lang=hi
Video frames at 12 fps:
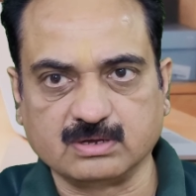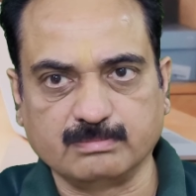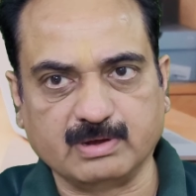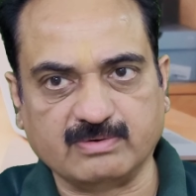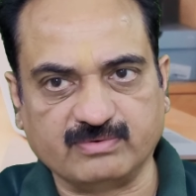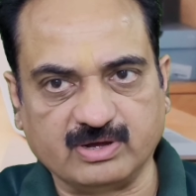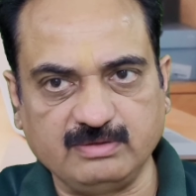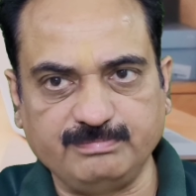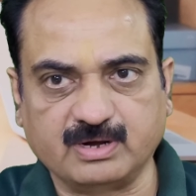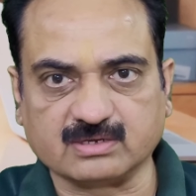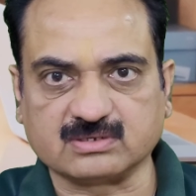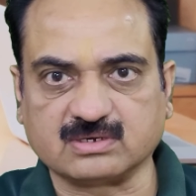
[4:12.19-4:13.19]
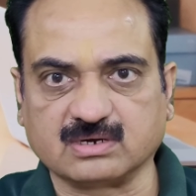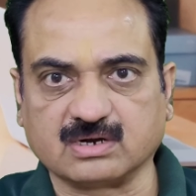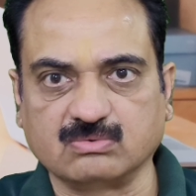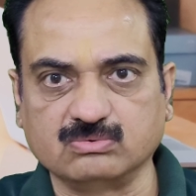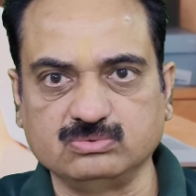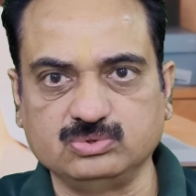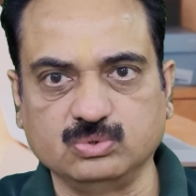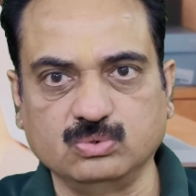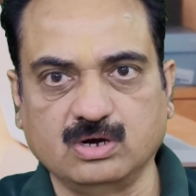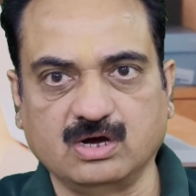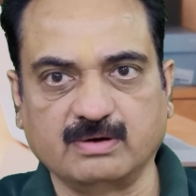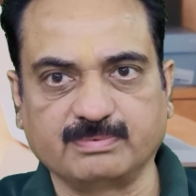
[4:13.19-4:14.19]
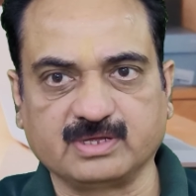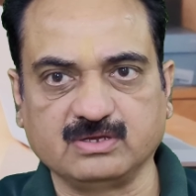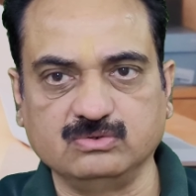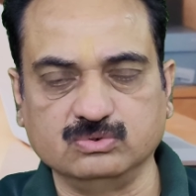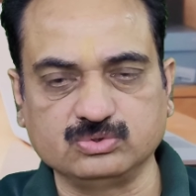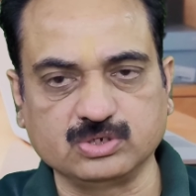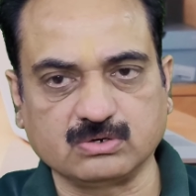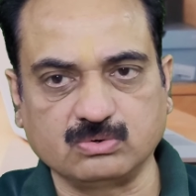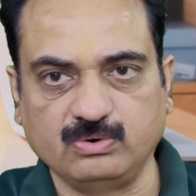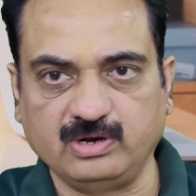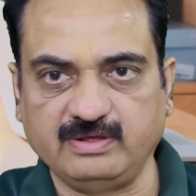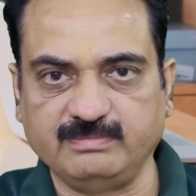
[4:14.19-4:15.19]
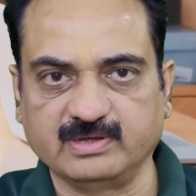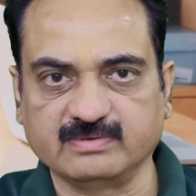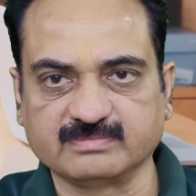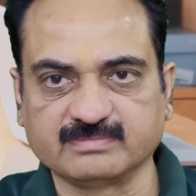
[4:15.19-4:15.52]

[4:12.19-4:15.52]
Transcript: मैं वही बात कर रहा हूँ जो आपकी गोचर कुंडली में